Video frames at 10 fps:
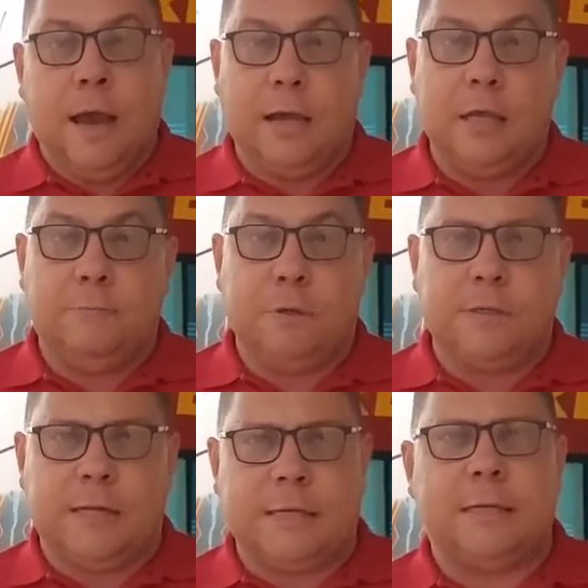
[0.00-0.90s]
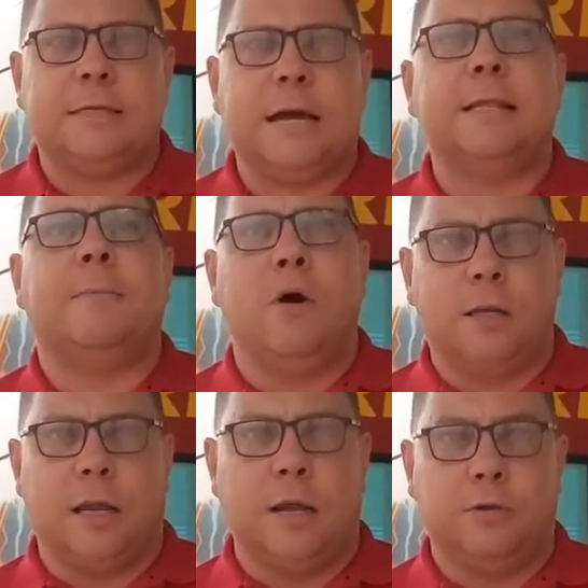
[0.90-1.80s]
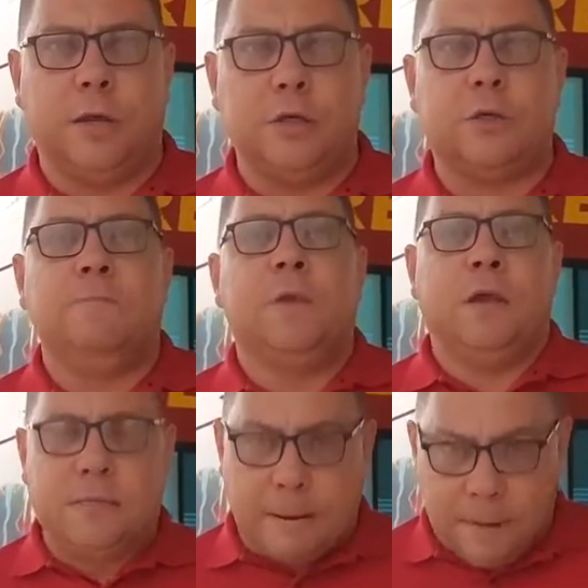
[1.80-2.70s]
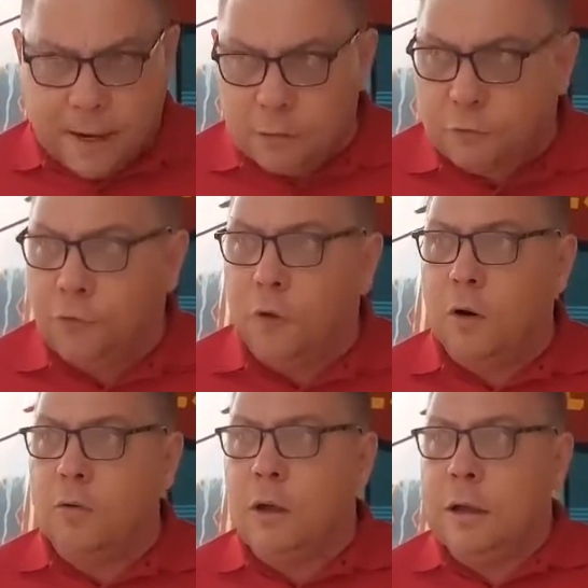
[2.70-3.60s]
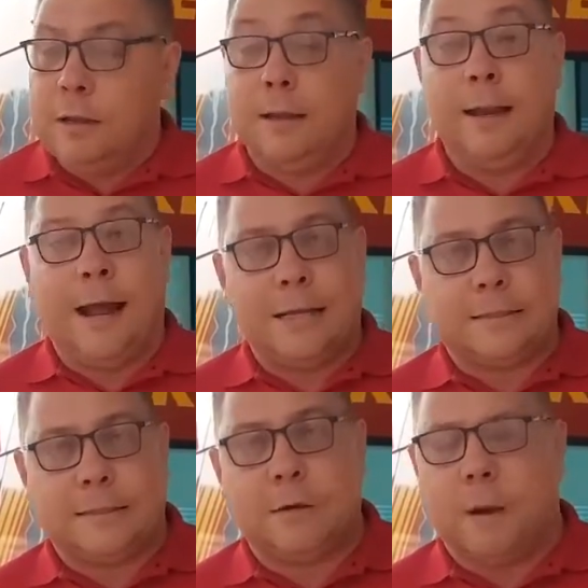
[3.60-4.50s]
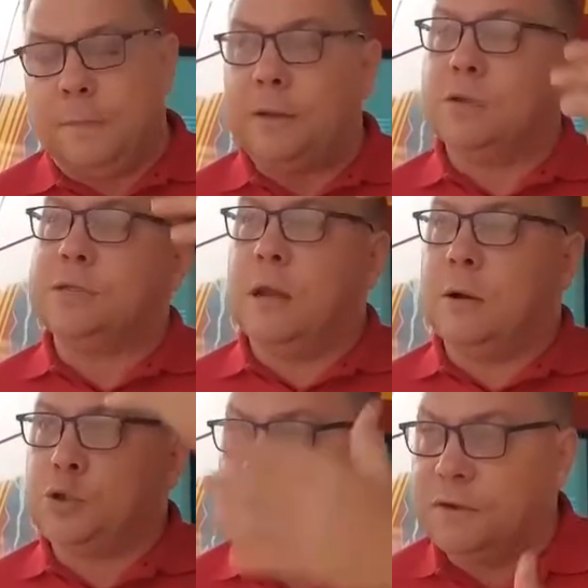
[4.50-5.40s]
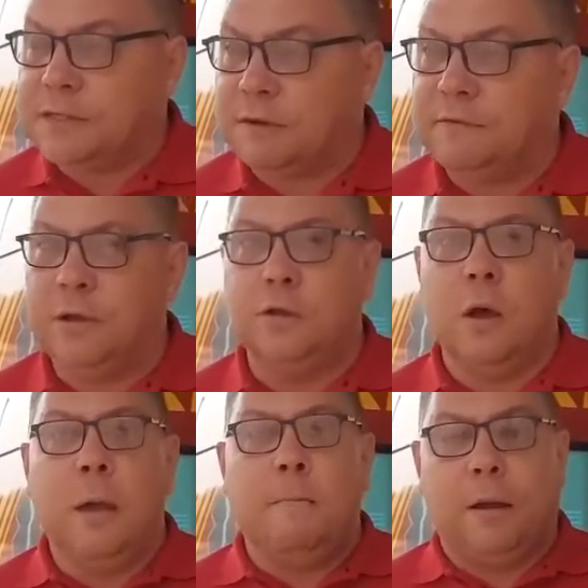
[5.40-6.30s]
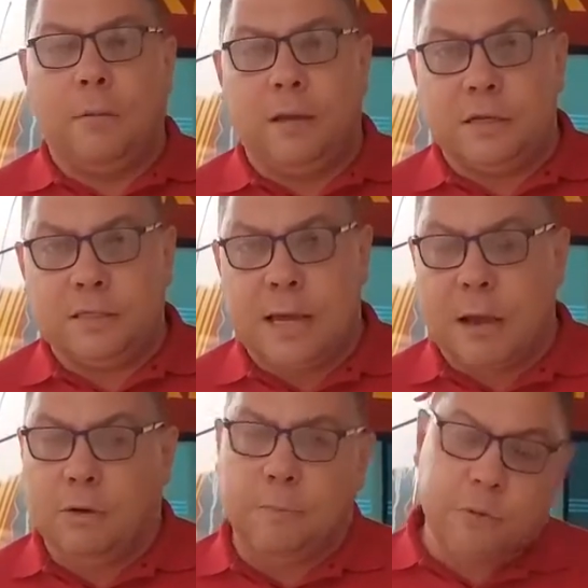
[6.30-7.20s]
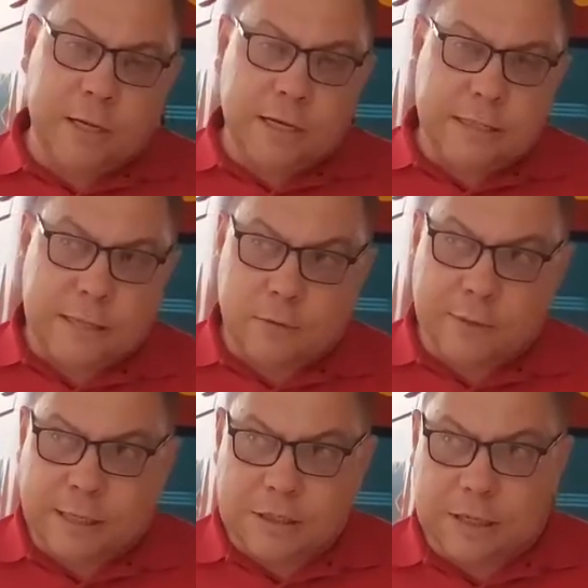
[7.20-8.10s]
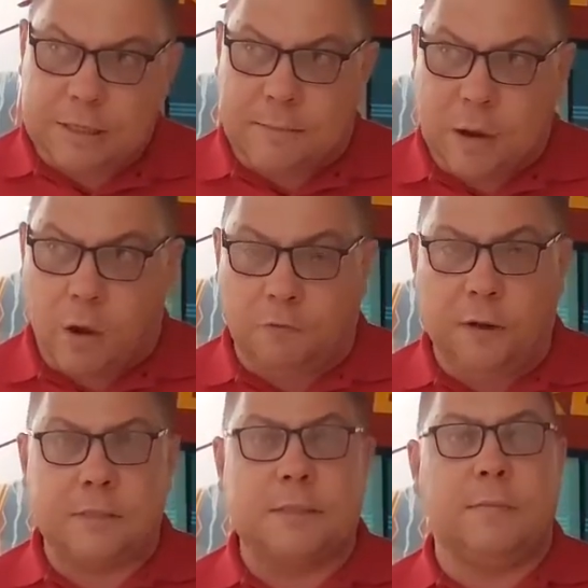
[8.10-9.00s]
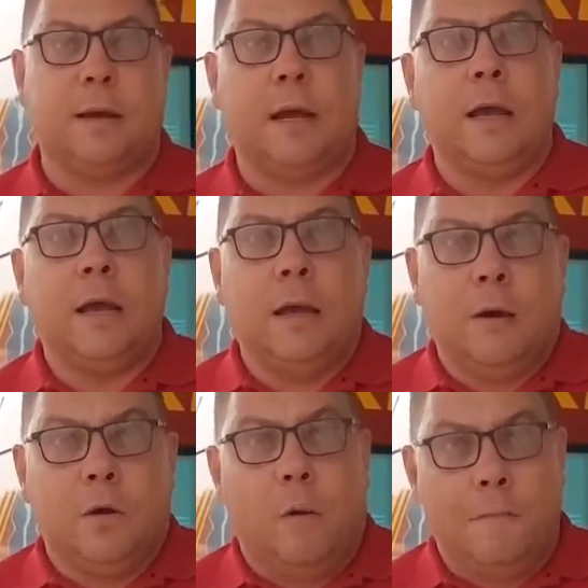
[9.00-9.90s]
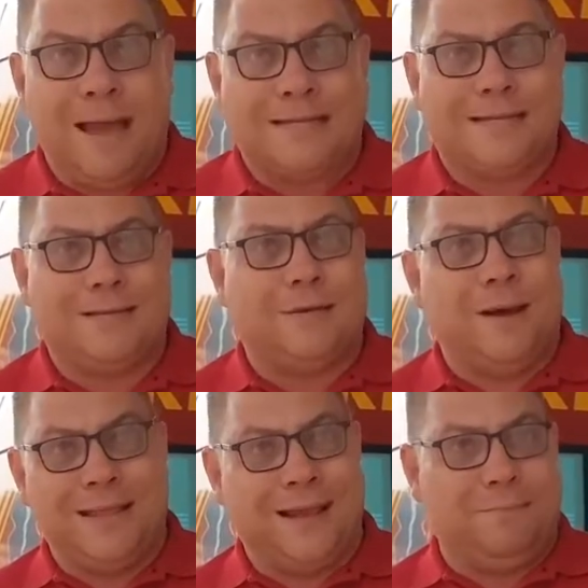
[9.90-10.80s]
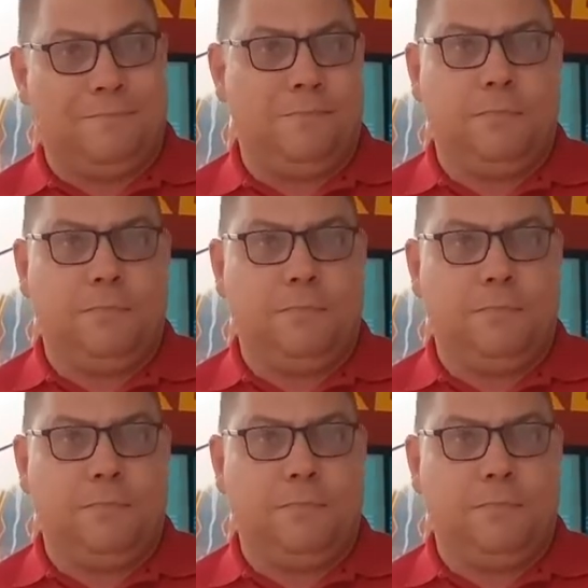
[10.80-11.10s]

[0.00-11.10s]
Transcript: aqui de Pontes Lacerda, Serra da Borda, Nailton, é isso? Está pegando fogo e graças ao Papai do Céu a chuva está vindo para amenizar o que poderia ser uma tragédia maior. O final de semana começa de maneira